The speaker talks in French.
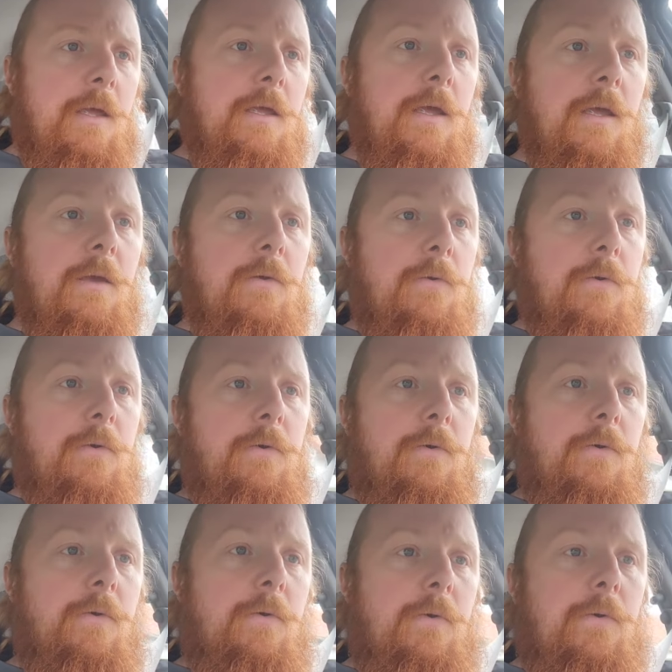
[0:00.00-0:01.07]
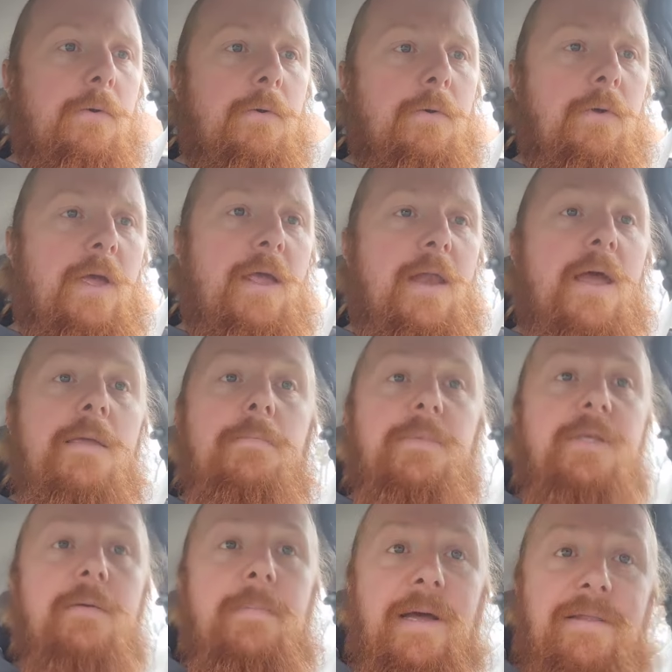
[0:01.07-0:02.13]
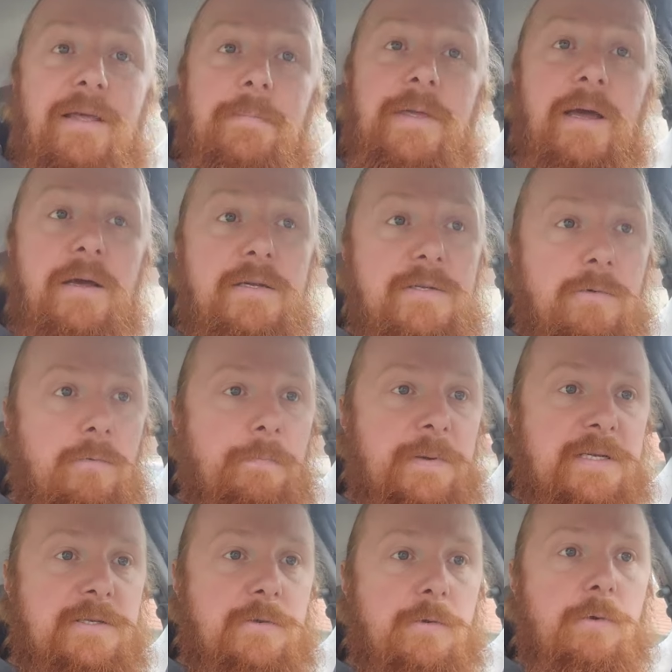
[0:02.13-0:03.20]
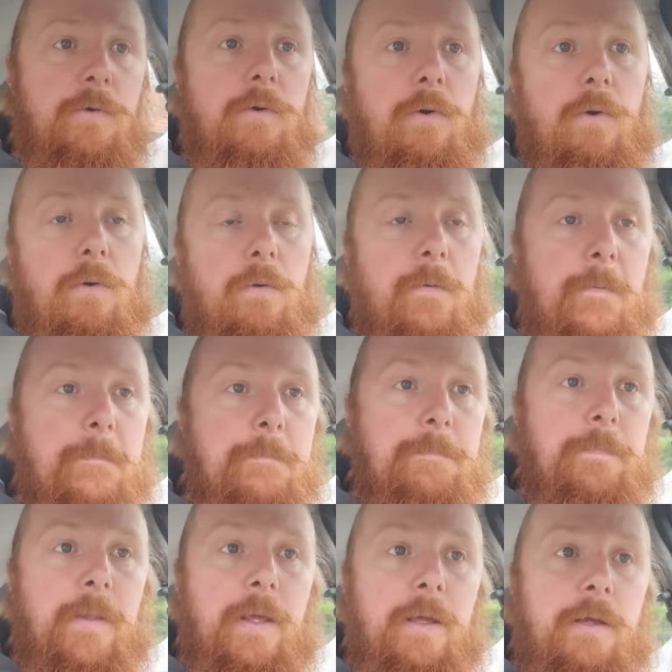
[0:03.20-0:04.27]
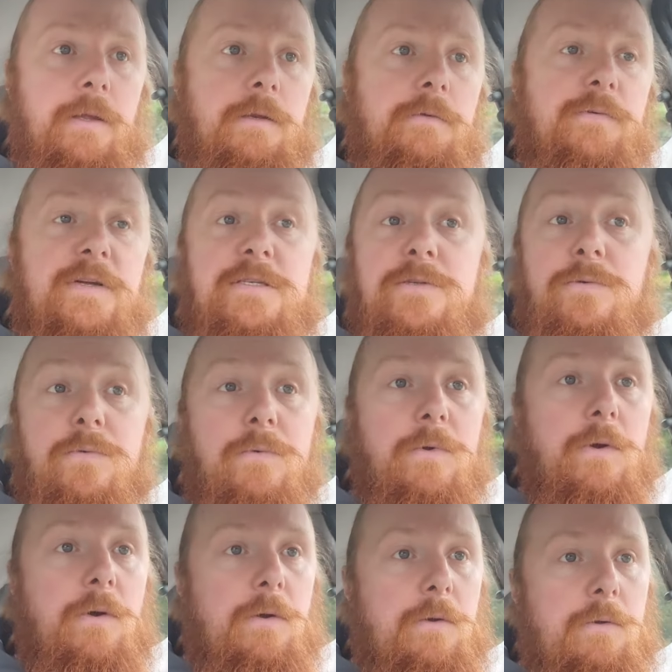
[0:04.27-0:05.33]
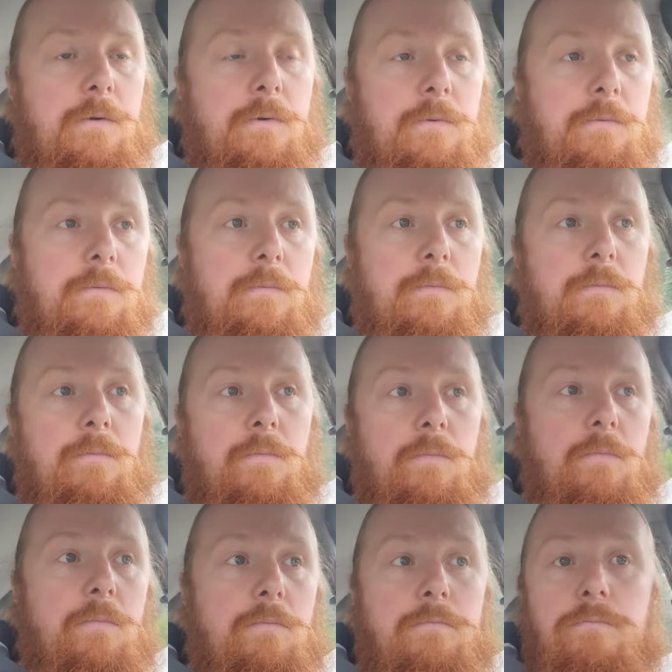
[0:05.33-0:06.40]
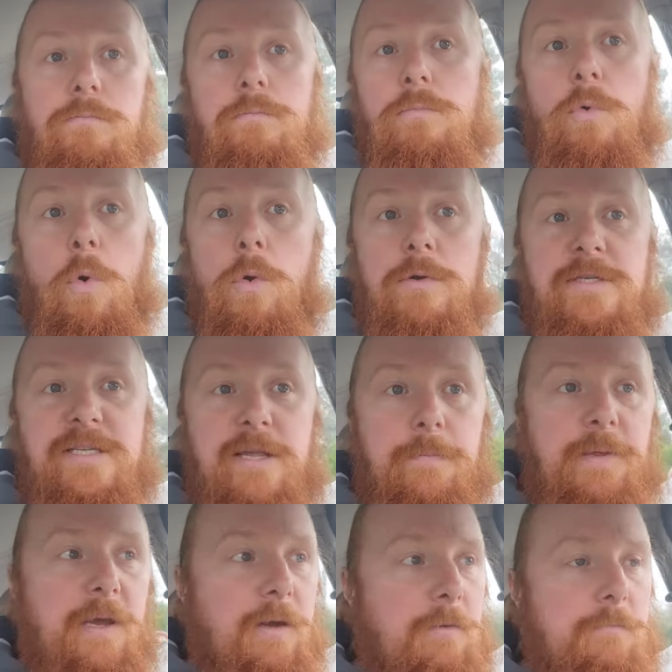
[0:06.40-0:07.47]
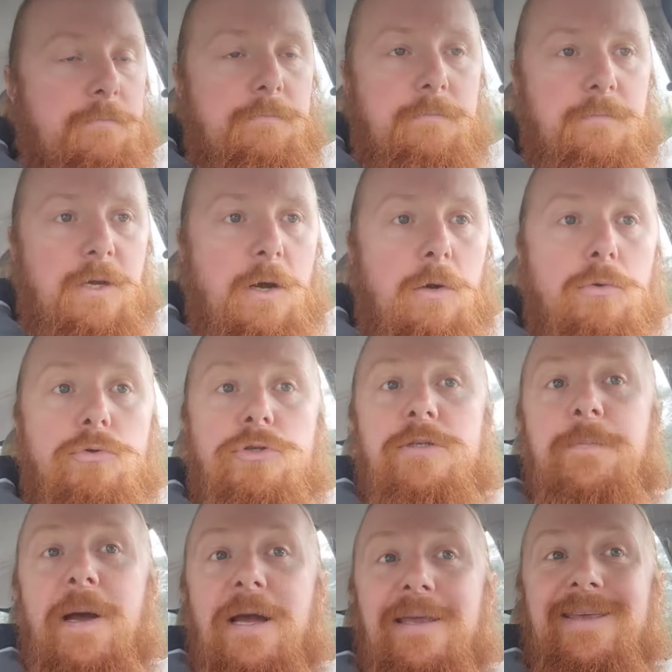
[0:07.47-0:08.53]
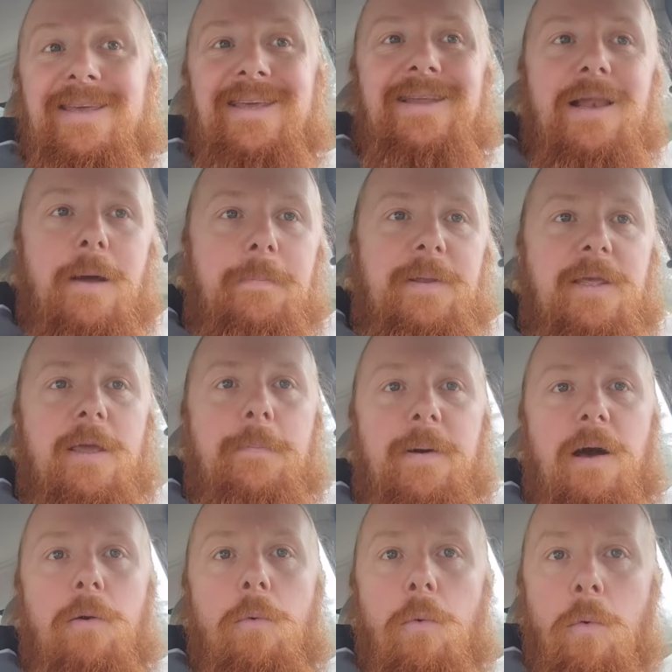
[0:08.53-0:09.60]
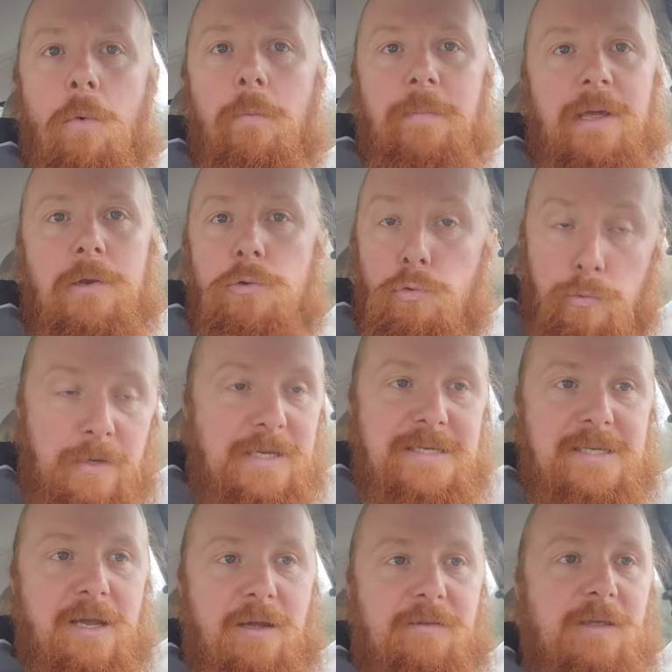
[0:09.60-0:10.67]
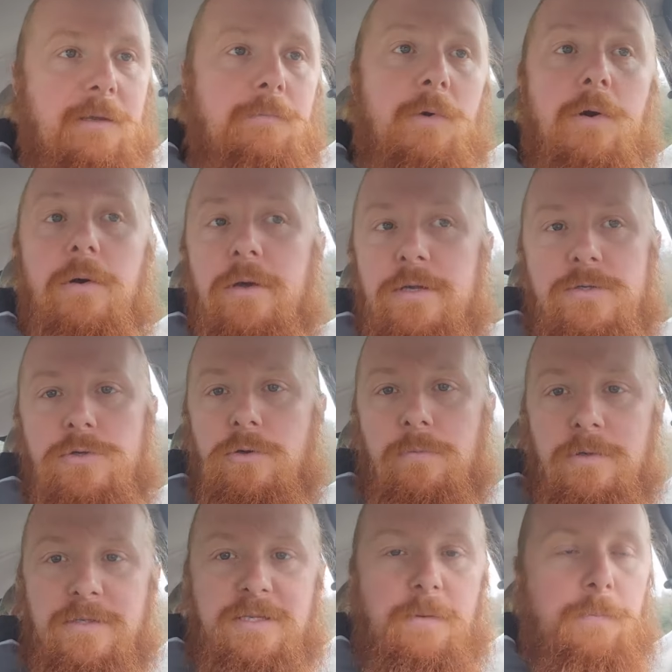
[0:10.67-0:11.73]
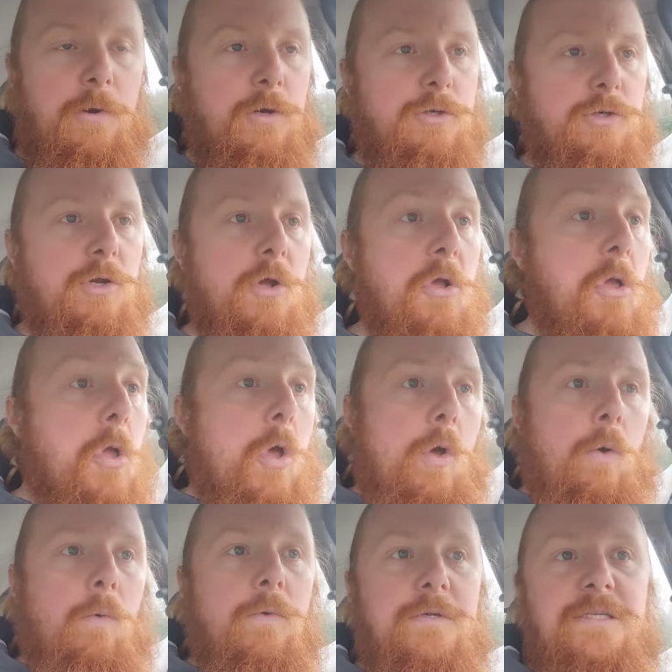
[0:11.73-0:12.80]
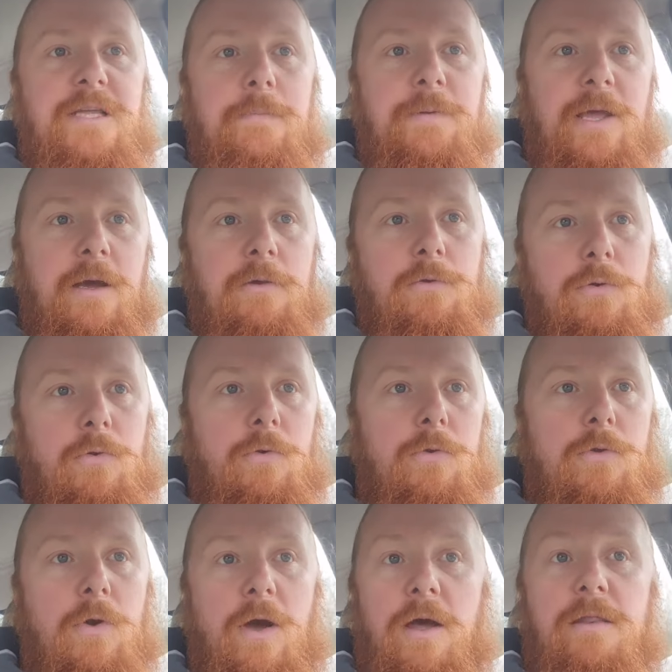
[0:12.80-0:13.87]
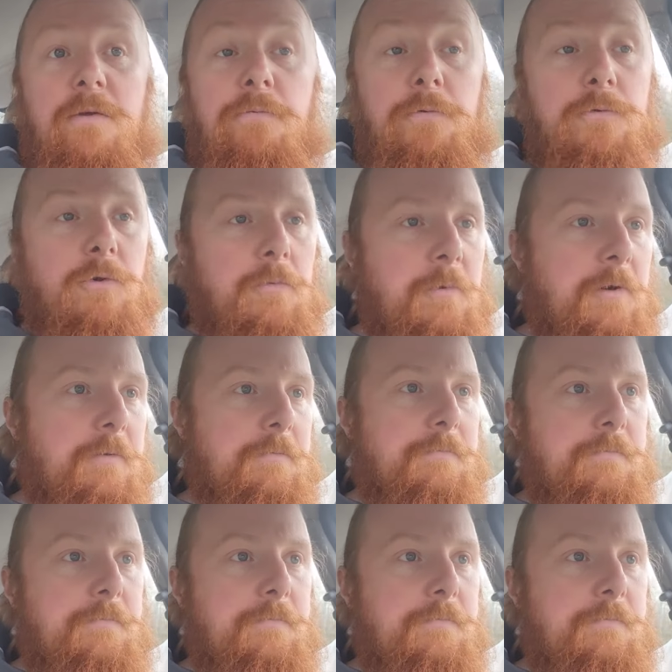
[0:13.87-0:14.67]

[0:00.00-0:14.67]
Et, euh, là, il me dit, bah, t'as bien raison, parce que euh, de toute façon, euh, on le sait bien. Alors, je sais pas qui l'a impliqué par on, mais lui certainement, et sûrement de ses proches, on sait bien qu'il y aura un effondrement.